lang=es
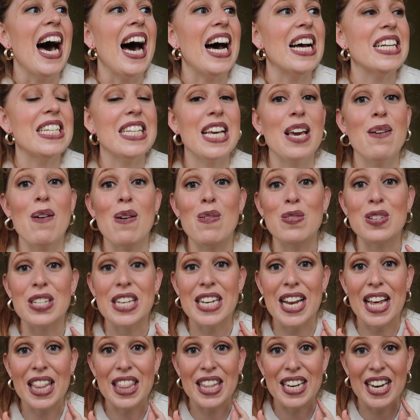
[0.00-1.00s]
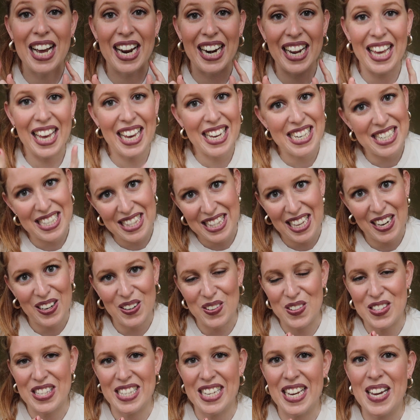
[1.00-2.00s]
Así que vamos a ir a cenar esta
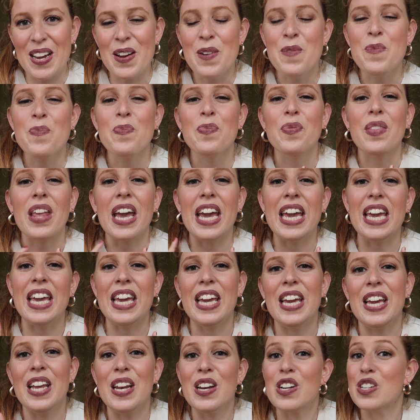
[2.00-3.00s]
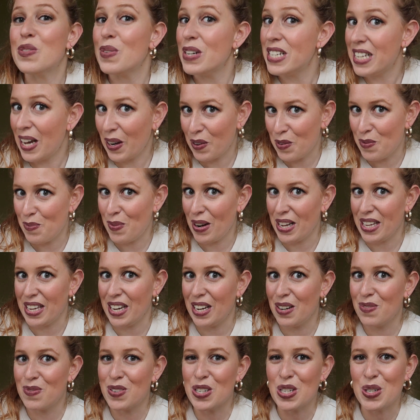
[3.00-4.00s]
noche y nos vais a
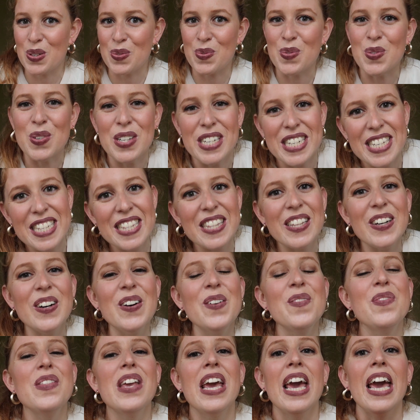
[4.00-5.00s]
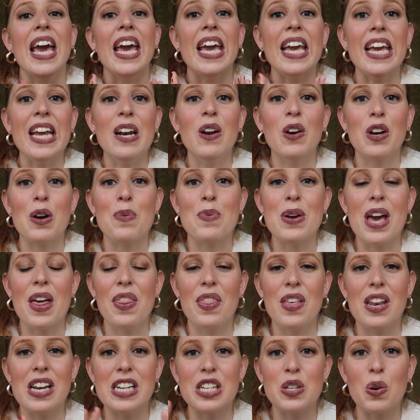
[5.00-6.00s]
acompañar por supuesto y lo que voy a
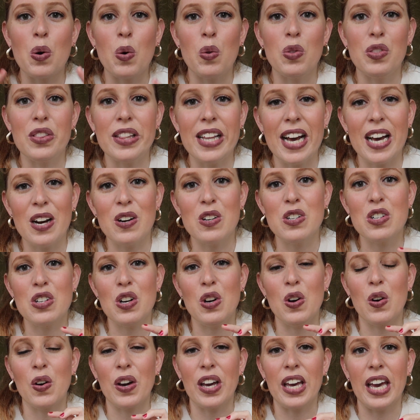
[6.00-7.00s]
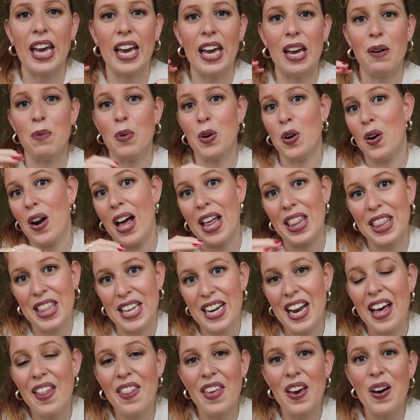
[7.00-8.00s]
hacer es juntaros lo que, bueno, la
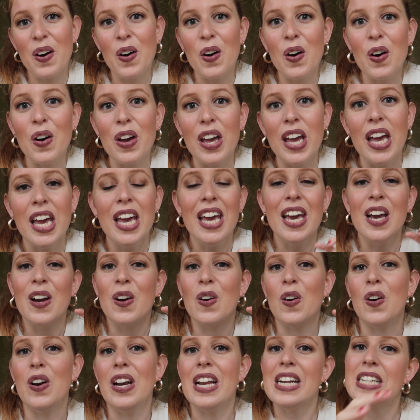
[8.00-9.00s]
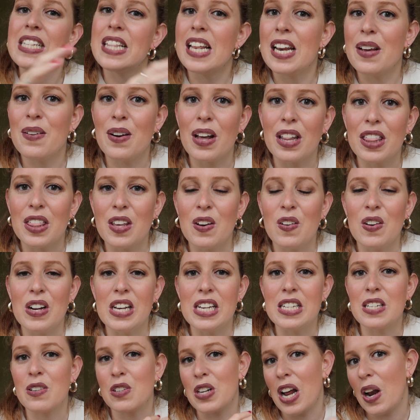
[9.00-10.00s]
cena de hoy con las
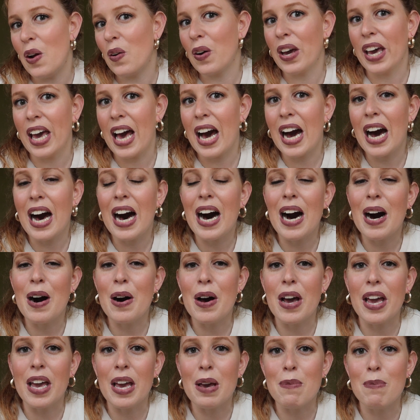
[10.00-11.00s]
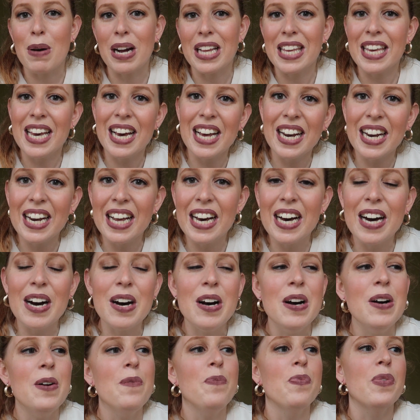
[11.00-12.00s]
celebraciones, o sea, lo que haga eh,
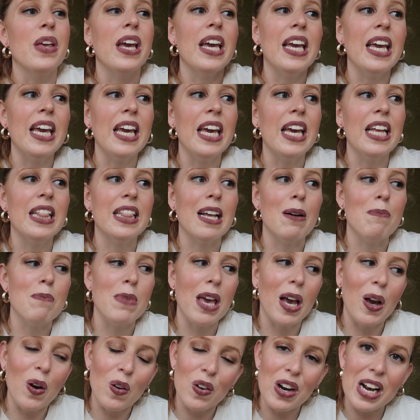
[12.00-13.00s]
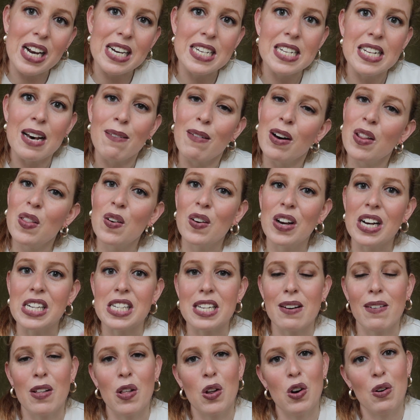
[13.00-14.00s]
mañana y también con el sábado, que el
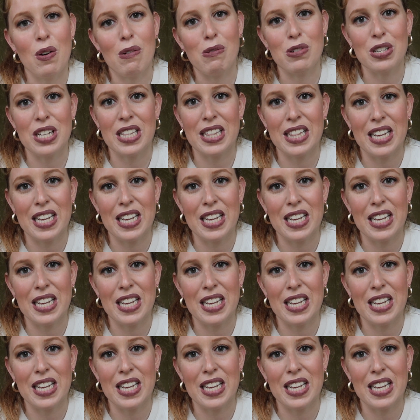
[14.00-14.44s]
sábado lo vamos a